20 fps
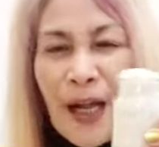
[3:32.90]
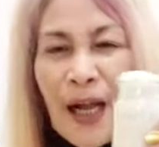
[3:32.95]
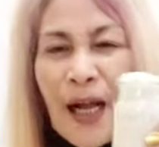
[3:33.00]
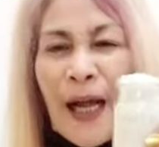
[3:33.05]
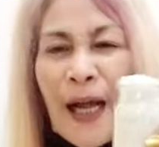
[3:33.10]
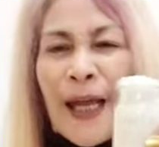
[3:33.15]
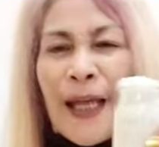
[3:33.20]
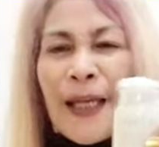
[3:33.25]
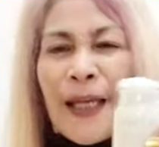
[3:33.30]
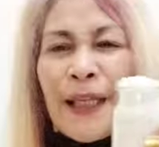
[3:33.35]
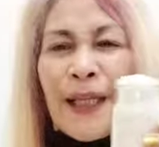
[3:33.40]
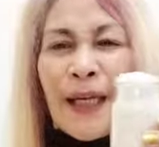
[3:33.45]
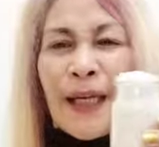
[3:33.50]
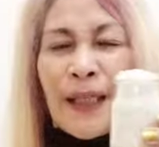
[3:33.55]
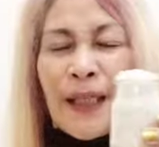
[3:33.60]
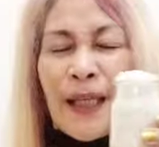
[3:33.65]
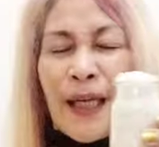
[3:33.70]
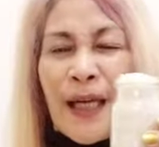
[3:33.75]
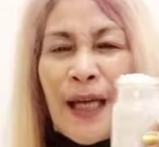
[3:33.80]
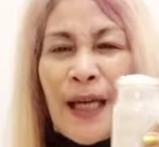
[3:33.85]
ay
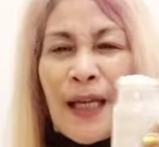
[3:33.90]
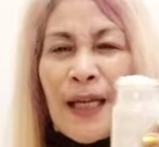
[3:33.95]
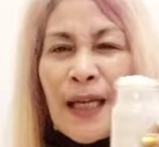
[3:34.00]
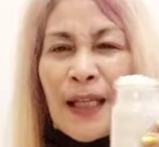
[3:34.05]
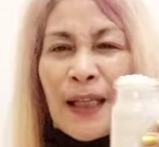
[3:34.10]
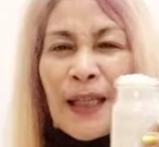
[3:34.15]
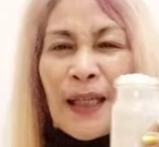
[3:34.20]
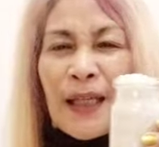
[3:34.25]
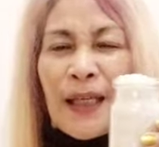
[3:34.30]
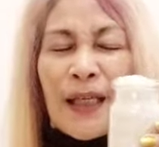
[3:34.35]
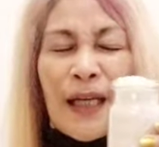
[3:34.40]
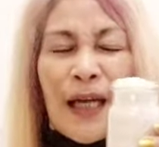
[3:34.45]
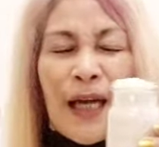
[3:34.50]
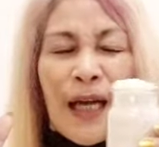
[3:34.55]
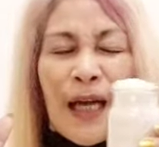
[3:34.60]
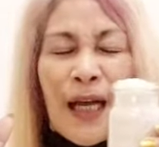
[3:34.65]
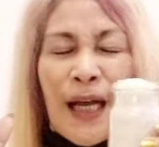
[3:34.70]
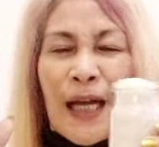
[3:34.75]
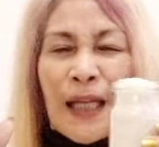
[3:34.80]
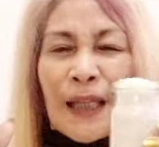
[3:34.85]
dagdagan natin
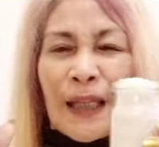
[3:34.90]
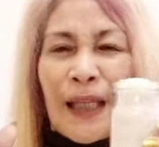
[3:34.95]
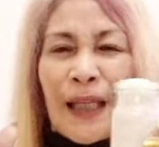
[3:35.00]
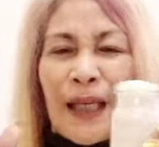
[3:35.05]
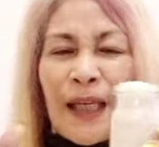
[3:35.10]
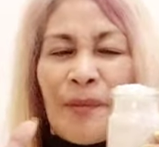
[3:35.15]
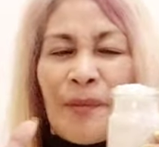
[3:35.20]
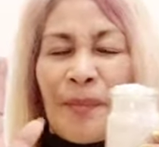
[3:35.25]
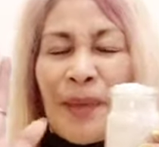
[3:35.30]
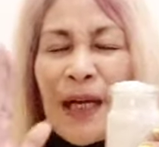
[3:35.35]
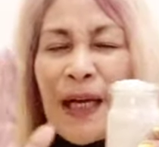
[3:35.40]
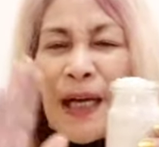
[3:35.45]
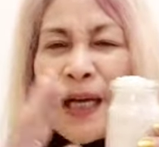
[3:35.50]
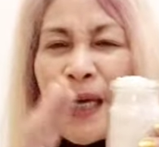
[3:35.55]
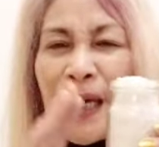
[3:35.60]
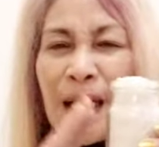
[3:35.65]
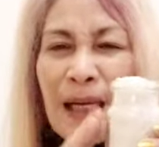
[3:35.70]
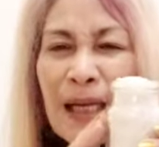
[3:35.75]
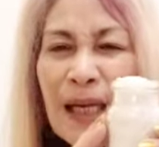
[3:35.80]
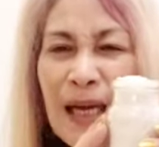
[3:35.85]
ang ating
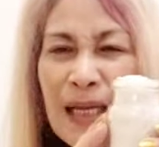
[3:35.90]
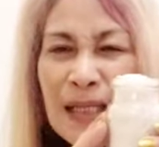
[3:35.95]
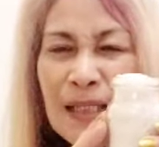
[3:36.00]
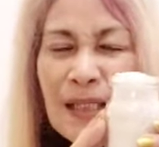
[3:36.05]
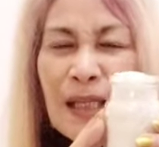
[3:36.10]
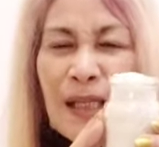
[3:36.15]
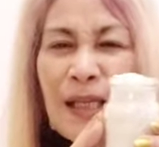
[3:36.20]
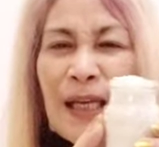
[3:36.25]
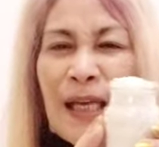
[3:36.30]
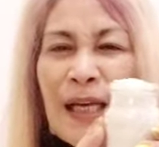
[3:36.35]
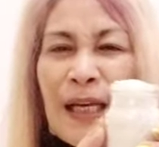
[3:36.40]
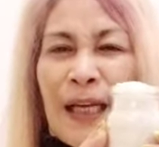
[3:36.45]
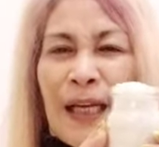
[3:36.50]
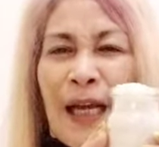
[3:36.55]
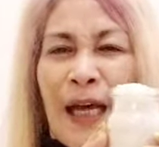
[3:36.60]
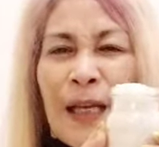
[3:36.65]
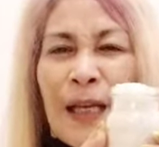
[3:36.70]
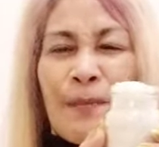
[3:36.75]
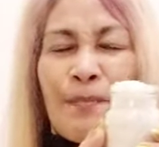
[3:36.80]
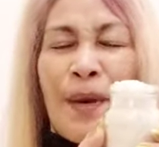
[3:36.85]
mga asinan.
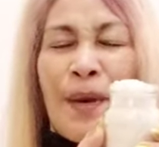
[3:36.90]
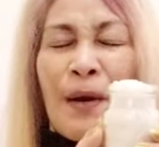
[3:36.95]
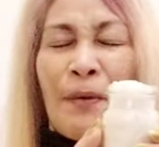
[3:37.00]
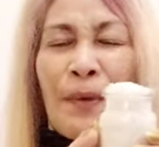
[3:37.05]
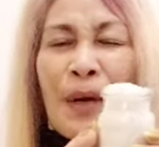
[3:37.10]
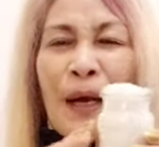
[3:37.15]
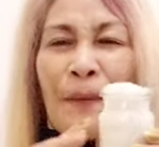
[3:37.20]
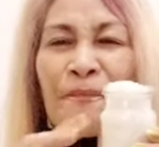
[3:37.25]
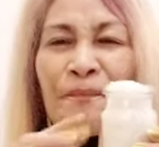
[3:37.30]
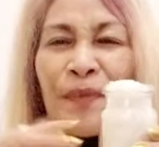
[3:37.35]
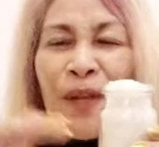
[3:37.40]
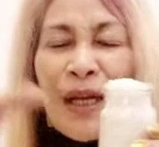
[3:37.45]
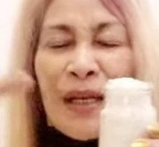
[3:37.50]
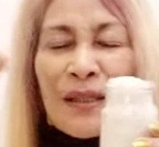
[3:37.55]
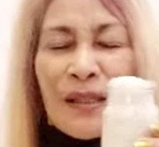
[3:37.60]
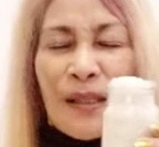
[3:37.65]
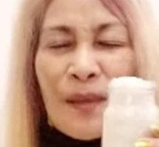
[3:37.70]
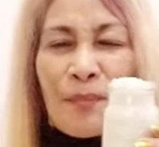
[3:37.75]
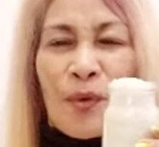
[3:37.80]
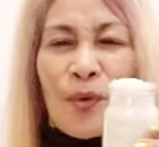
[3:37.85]
Halimbawa,
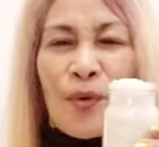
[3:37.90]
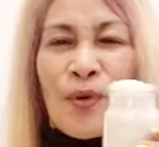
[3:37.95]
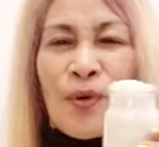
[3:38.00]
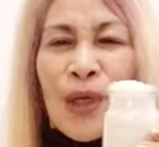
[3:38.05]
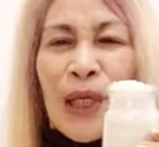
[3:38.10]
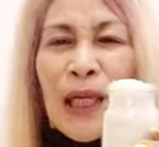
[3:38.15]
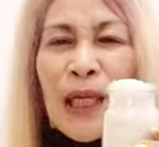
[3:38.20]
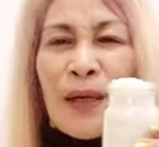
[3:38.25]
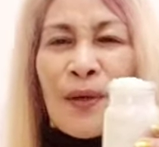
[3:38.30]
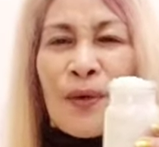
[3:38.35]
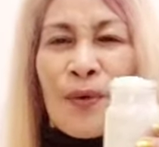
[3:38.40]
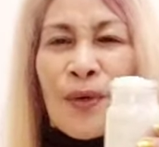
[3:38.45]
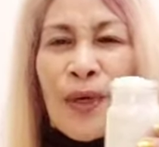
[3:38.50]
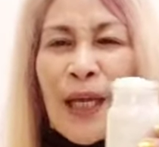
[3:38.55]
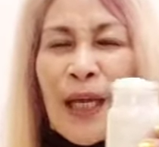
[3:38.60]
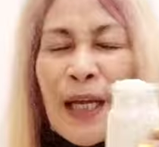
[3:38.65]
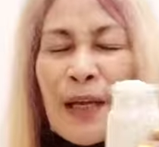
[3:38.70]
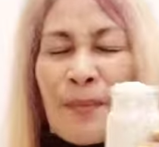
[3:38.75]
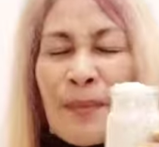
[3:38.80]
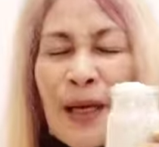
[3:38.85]
sa buong linggong
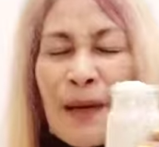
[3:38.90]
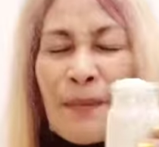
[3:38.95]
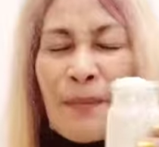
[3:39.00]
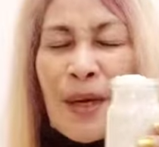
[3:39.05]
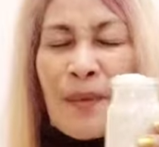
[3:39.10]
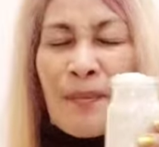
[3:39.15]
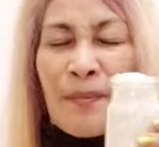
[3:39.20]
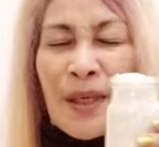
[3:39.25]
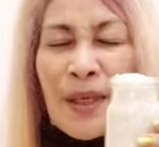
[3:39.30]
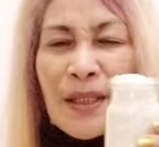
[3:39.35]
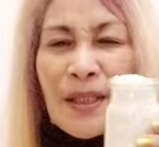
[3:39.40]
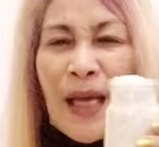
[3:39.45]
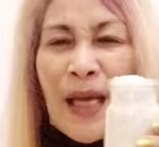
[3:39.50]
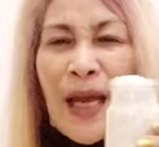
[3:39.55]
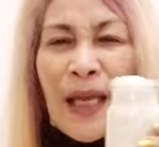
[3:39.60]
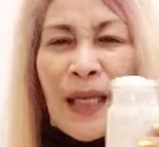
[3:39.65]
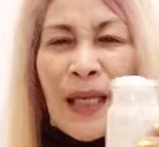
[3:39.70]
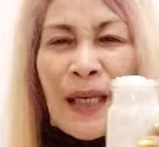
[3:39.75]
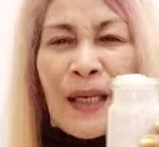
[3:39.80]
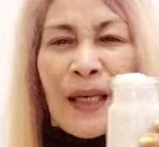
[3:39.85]
yan mga mamis
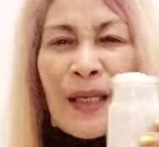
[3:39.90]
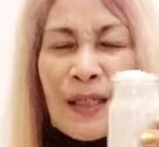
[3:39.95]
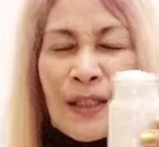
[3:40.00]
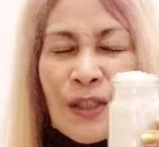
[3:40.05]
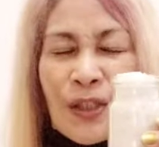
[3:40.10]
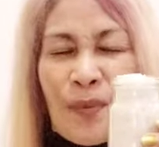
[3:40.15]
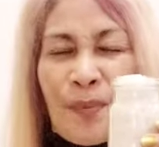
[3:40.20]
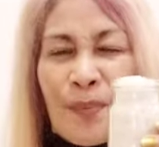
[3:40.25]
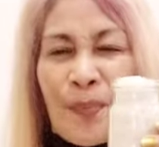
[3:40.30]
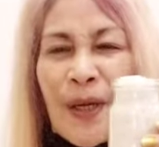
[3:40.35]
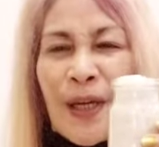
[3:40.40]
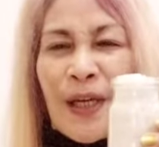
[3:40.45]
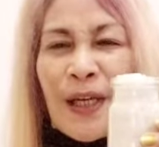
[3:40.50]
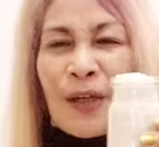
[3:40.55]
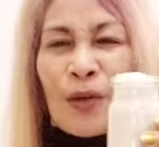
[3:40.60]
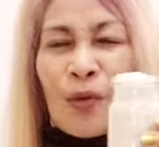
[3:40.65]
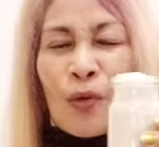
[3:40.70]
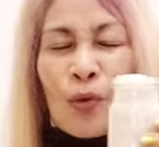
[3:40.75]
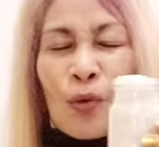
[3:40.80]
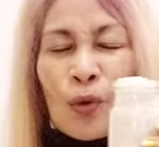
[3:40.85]
ay simpre
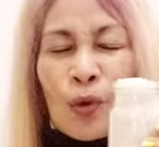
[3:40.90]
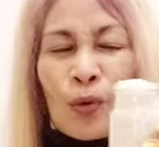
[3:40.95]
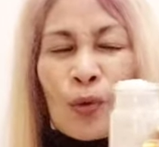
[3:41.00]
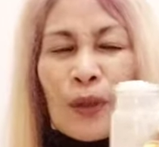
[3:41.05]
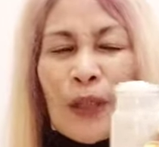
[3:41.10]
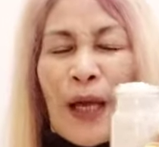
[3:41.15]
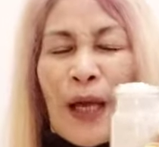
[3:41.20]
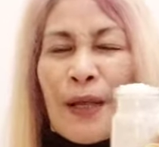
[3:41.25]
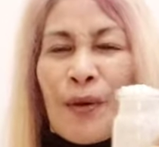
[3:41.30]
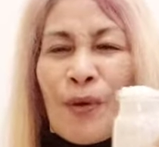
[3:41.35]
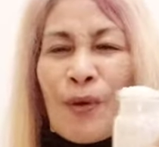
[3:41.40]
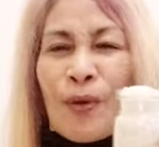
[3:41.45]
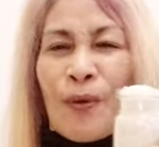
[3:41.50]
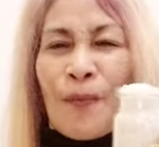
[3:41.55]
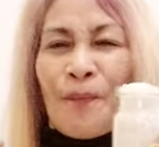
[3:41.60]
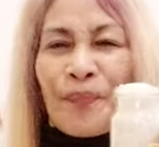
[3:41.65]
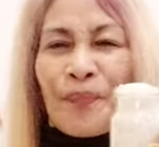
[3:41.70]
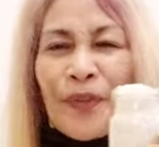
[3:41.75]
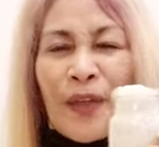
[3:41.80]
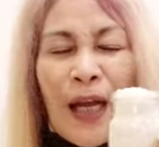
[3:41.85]
nagluluto tayo
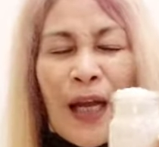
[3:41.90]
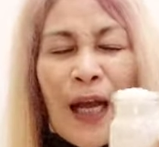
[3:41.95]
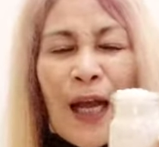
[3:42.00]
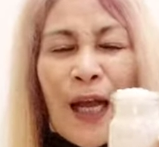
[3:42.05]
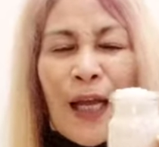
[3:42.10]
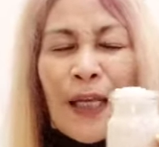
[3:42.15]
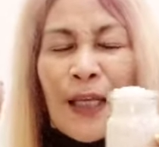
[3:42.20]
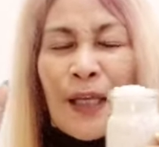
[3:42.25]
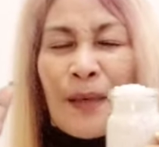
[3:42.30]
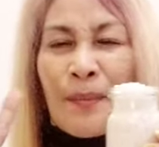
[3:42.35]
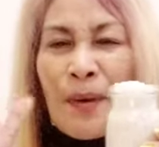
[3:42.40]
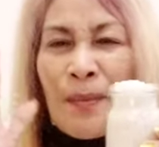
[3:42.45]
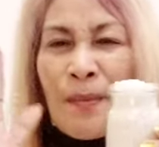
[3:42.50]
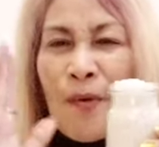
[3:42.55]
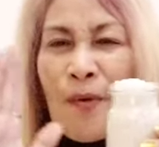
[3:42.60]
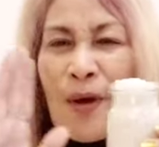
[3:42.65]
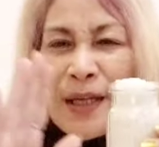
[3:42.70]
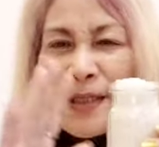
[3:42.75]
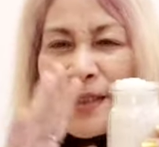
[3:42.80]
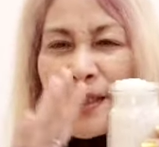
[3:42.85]
ay
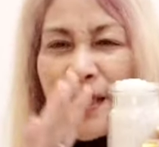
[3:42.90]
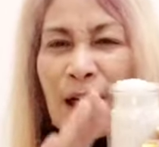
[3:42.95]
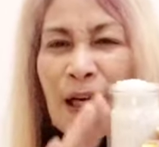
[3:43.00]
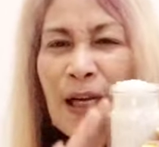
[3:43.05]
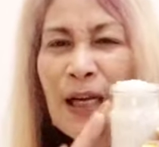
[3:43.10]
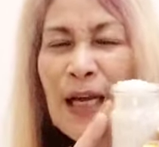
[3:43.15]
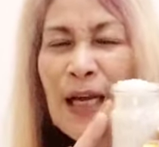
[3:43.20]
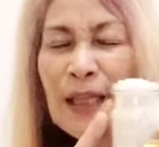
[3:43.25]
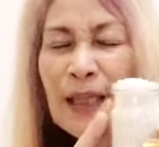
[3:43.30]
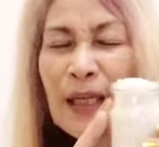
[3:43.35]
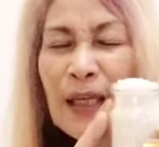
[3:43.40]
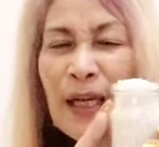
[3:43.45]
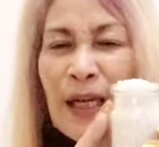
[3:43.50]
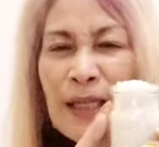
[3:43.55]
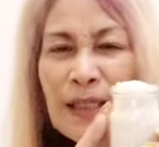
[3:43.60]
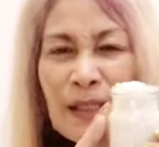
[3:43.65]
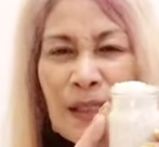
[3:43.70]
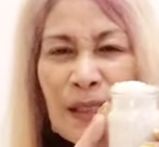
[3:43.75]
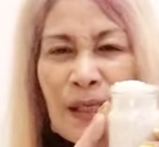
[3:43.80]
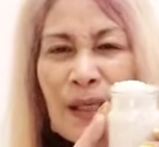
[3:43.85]
nababawasan ang ating
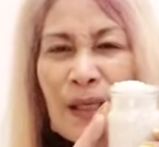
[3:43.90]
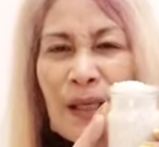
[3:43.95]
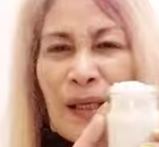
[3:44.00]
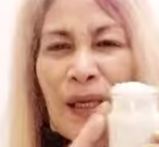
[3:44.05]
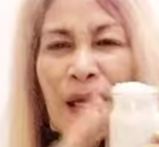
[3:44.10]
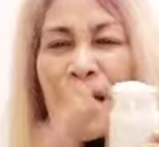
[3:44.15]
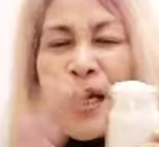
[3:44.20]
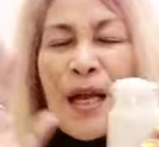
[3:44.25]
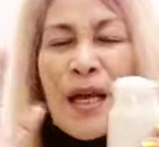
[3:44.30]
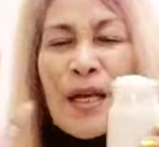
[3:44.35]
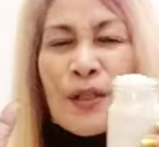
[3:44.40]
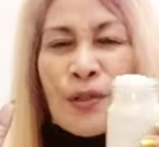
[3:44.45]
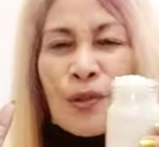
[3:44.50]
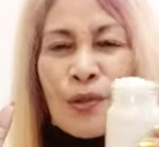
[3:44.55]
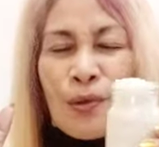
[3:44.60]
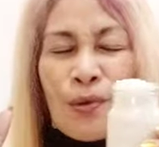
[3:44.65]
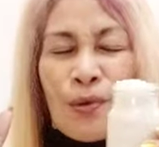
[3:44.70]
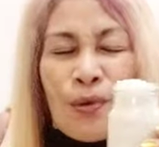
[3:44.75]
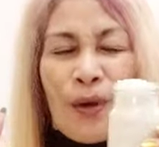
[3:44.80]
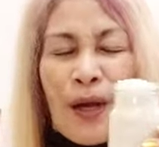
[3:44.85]
asin.
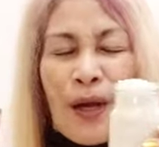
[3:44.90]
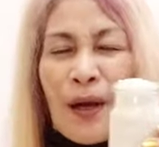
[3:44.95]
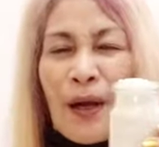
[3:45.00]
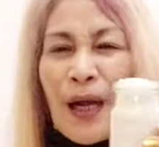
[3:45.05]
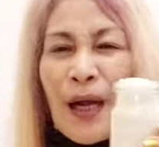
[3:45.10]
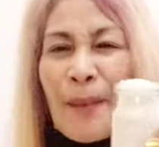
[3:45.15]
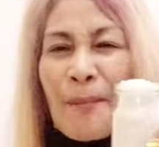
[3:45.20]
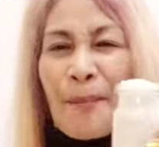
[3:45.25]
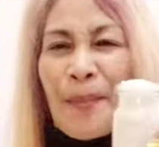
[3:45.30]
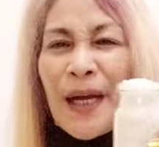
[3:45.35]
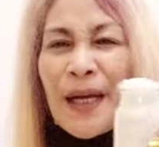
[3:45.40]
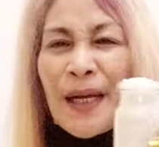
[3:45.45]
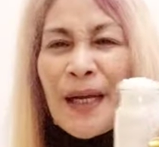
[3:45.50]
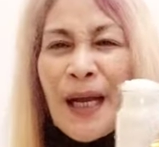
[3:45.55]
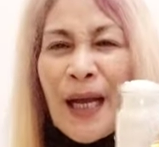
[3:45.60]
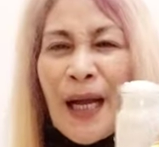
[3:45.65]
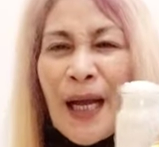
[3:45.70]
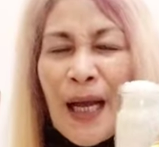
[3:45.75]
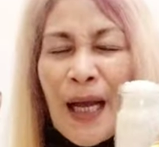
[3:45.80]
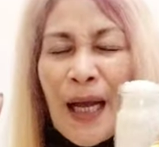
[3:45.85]
So, kapag
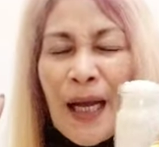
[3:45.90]
ka,